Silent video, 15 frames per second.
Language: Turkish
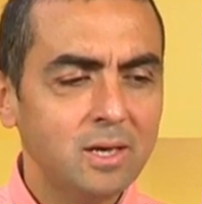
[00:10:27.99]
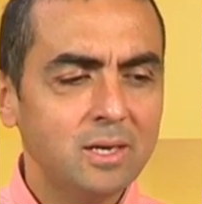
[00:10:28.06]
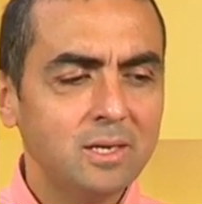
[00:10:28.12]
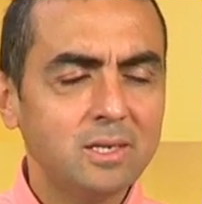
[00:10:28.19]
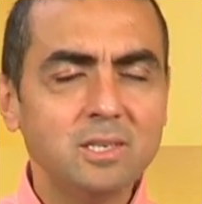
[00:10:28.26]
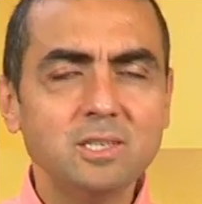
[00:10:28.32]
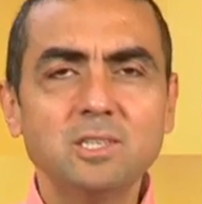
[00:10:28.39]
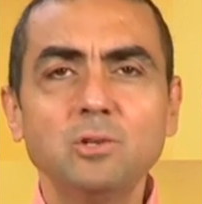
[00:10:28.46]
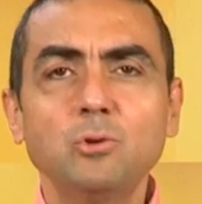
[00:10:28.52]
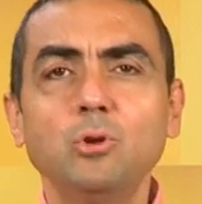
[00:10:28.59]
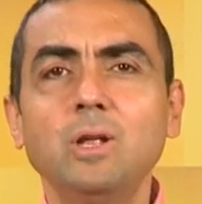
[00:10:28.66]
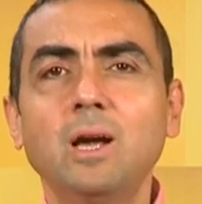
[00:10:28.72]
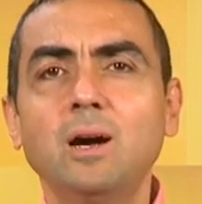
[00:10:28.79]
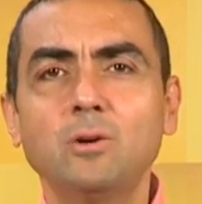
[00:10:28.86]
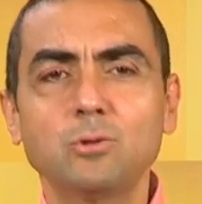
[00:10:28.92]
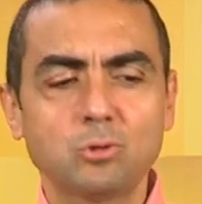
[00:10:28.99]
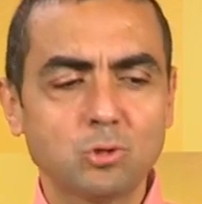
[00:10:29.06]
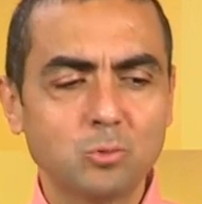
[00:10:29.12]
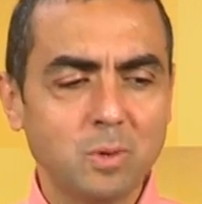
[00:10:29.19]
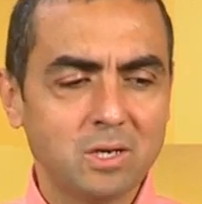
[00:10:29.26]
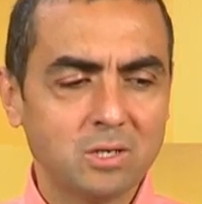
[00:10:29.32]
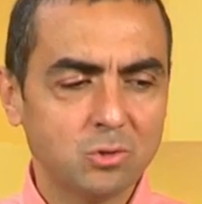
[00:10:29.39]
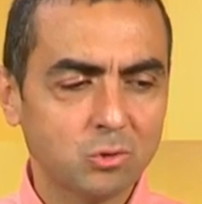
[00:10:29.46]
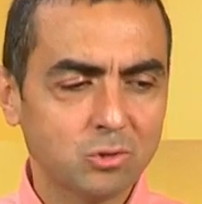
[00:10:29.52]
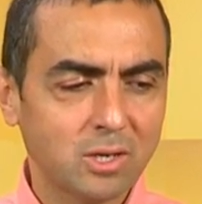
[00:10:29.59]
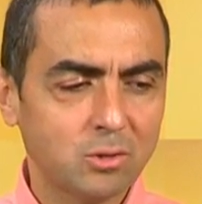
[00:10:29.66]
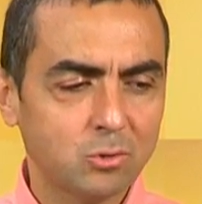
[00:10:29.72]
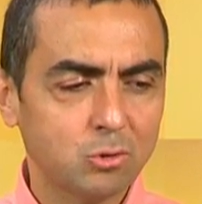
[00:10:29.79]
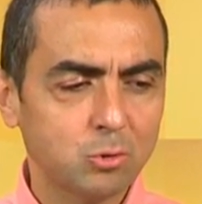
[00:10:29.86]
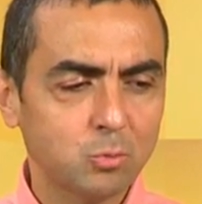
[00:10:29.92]
2. Hülya 35
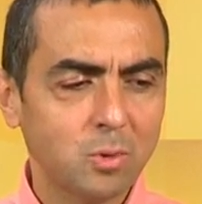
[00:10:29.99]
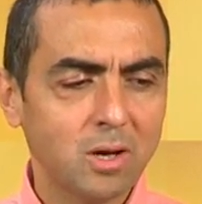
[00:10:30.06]
99